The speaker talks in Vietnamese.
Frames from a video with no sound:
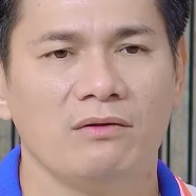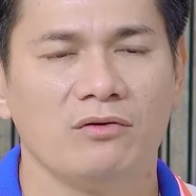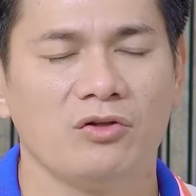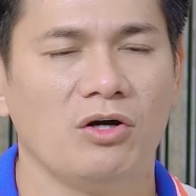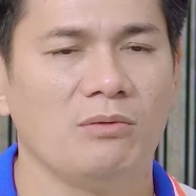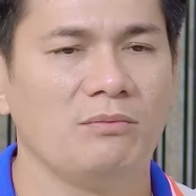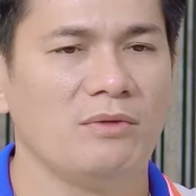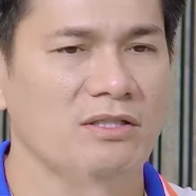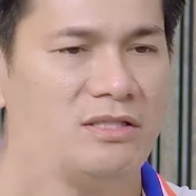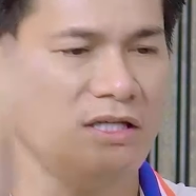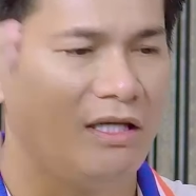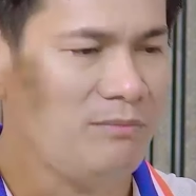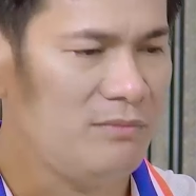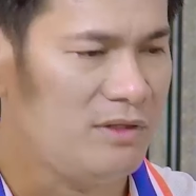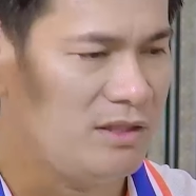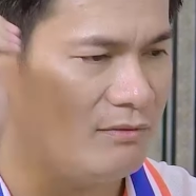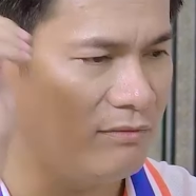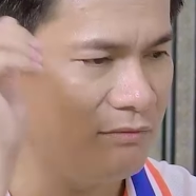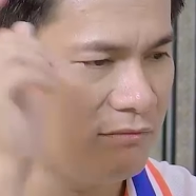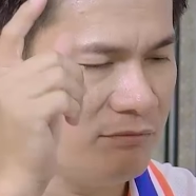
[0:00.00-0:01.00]
Tôm nó sẽ
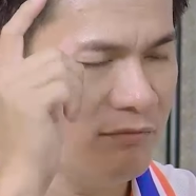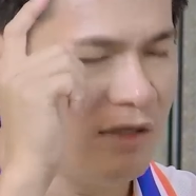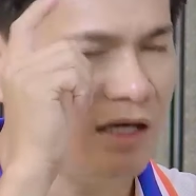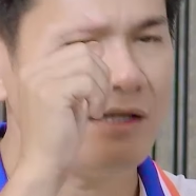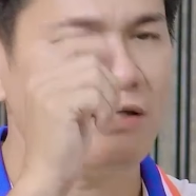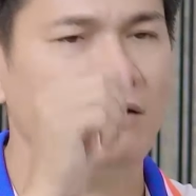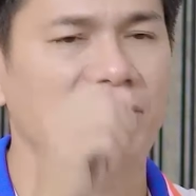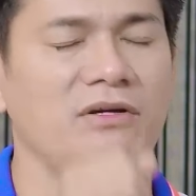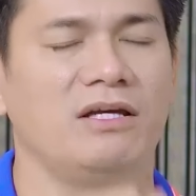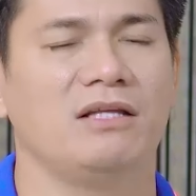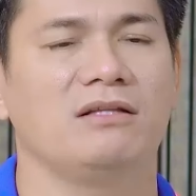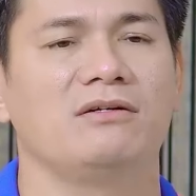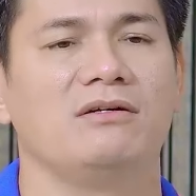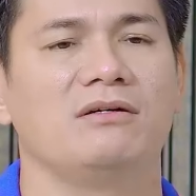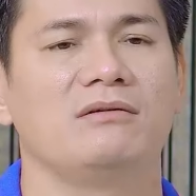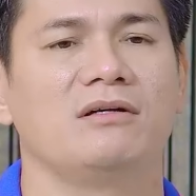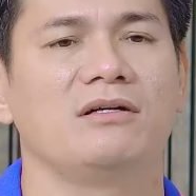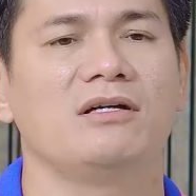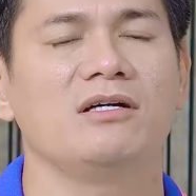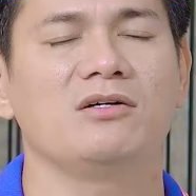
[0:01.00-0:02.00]
bị bớt cái hiện
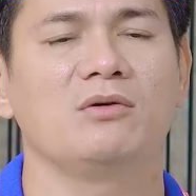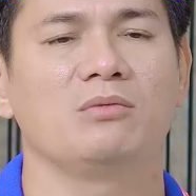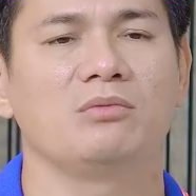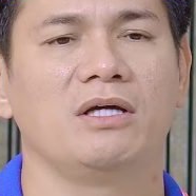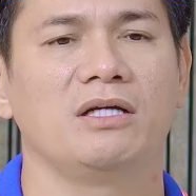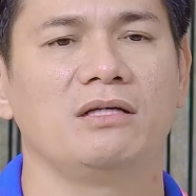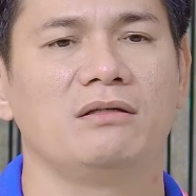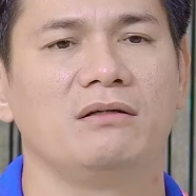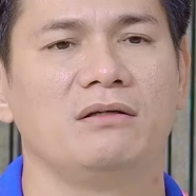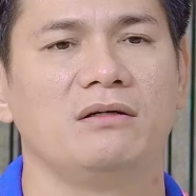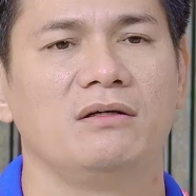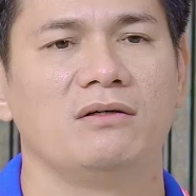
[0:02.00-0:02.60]
tượng rớt cục thịt